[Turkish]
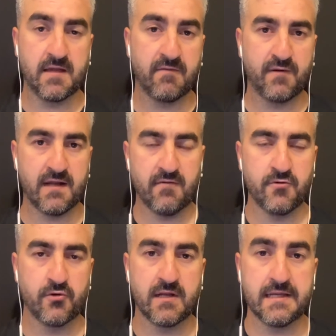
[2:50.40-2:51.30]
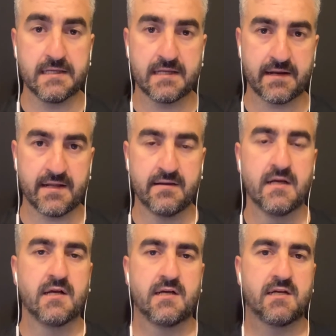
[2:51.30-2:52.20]
Flavio ile ilgilenen
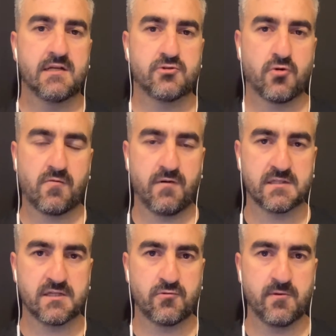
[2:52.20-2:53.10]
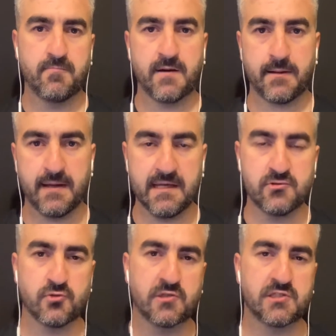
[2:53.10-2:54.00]
çok fazla kulüp var ama en
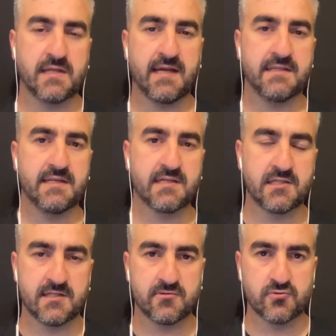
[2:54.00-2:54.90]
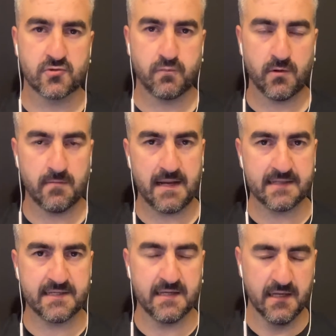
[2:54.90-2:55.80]
çok isteyen yine Giresunspor.
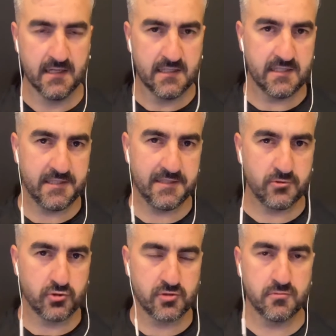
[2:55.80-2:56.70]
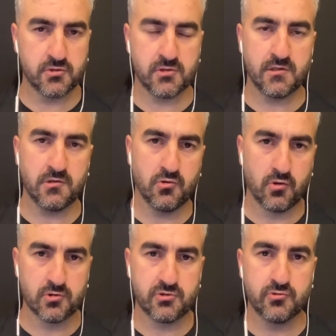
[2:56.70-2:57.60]
Belki gözümüzün önünde
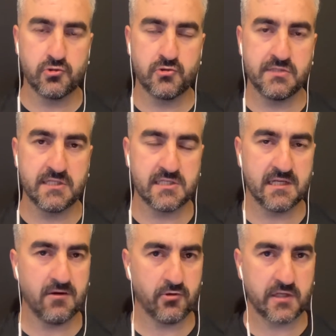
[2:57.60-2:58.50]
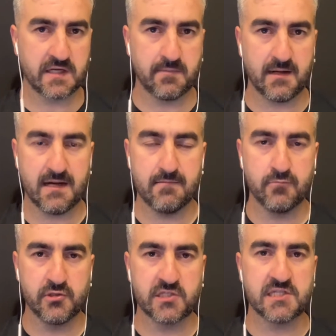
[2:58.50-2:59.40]
olsun düşüncesiyle o takıma
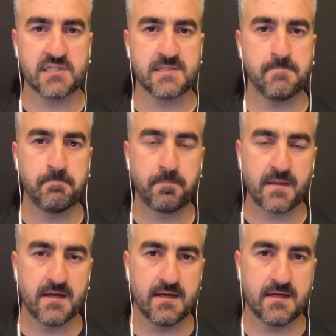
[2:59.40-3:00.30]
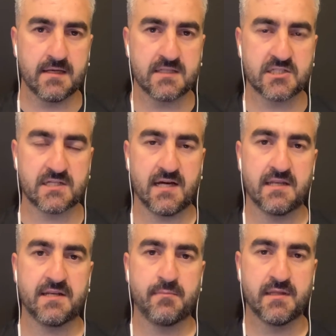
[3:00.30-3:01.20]
bu iki isim
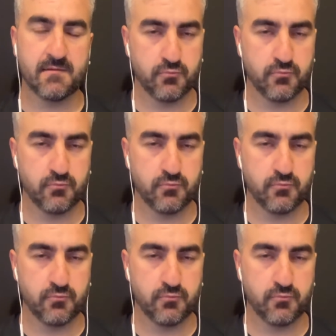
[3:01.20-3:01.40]
kiralanabilir.